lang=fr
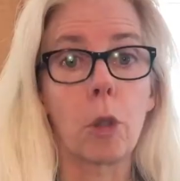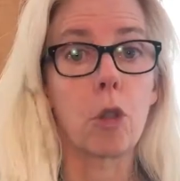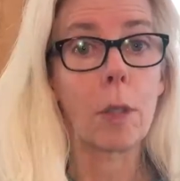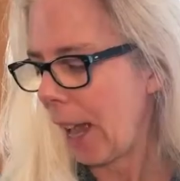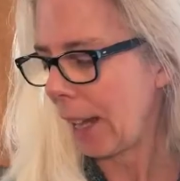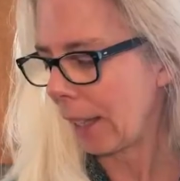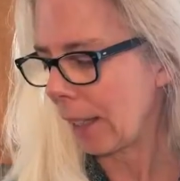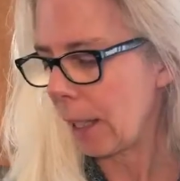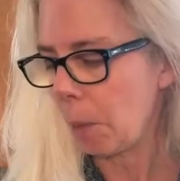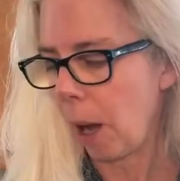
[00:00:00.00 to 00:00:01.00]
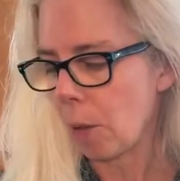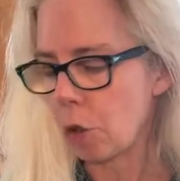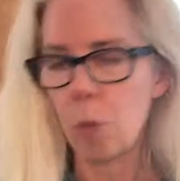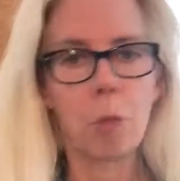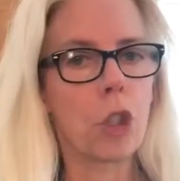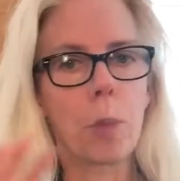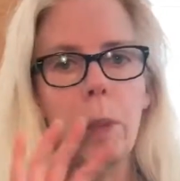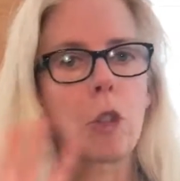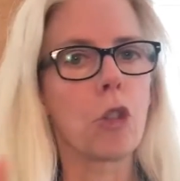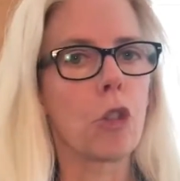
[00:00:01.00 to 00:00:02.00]
Tu as juste à garder les branches. Moi, j'ai
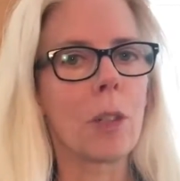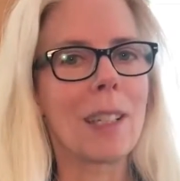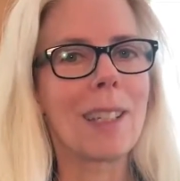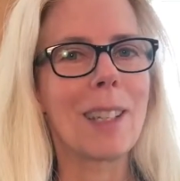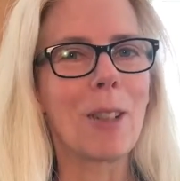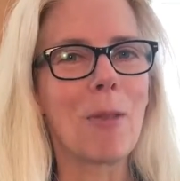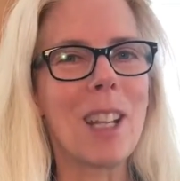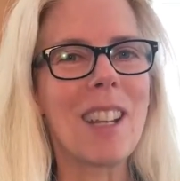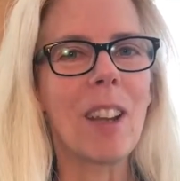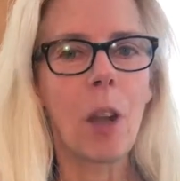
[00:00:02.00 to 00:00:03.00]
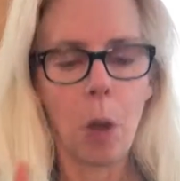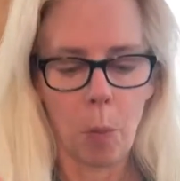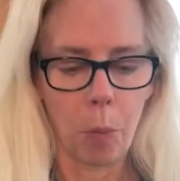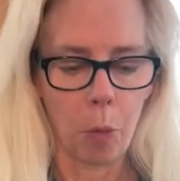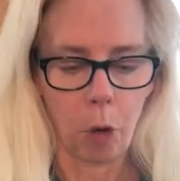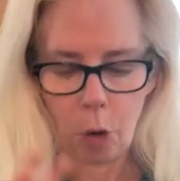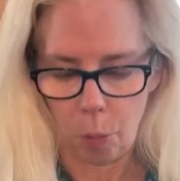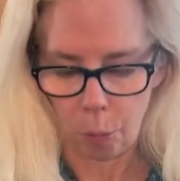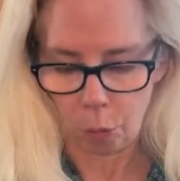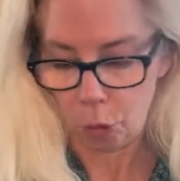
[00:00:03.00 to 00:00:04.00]
pris juste les aiguilles pour, euh,
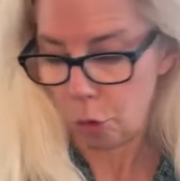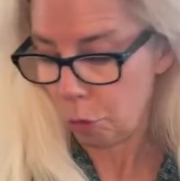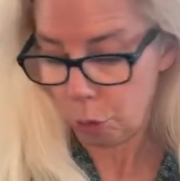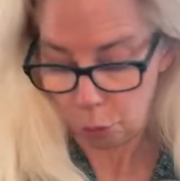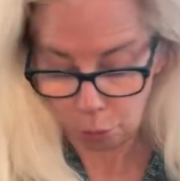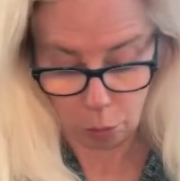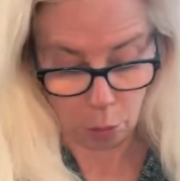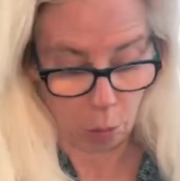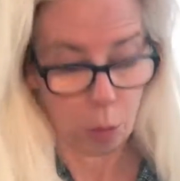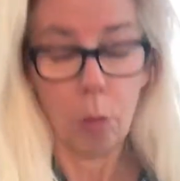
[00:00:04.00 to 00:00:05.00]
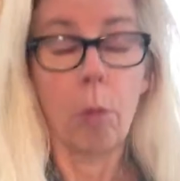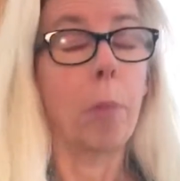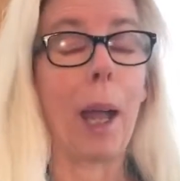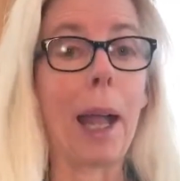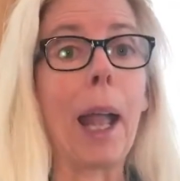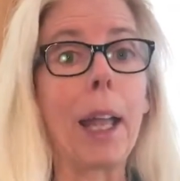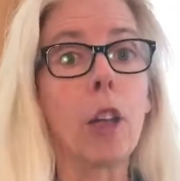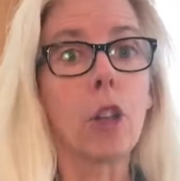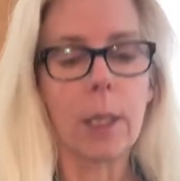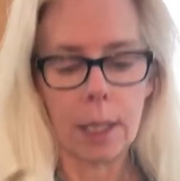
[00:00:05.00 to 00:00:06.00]
pour que ce soit tout euh, pareil,
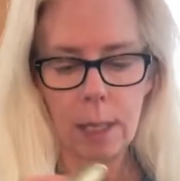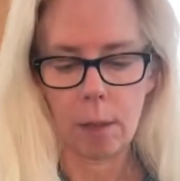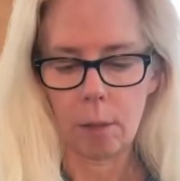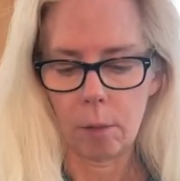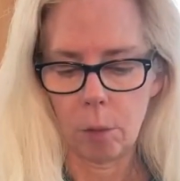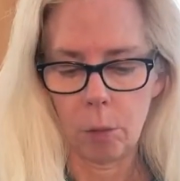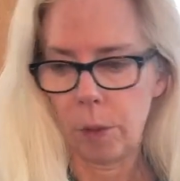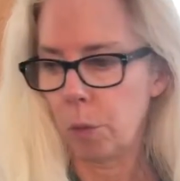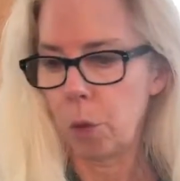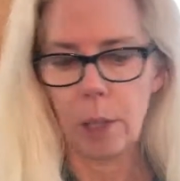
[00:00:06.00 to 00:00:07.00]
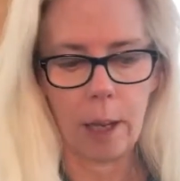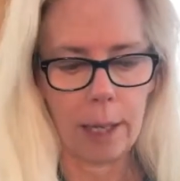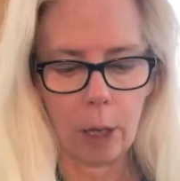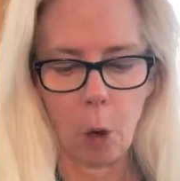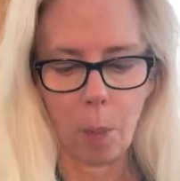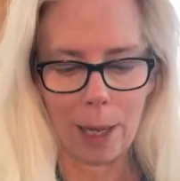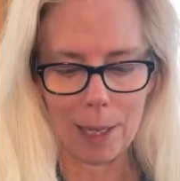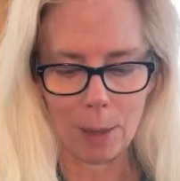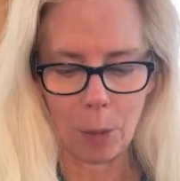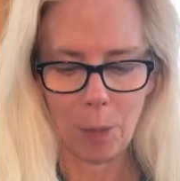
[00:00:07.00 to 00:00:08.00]
là, sais, au niveau de la
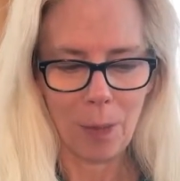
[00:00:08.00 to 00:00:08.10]
comparaison.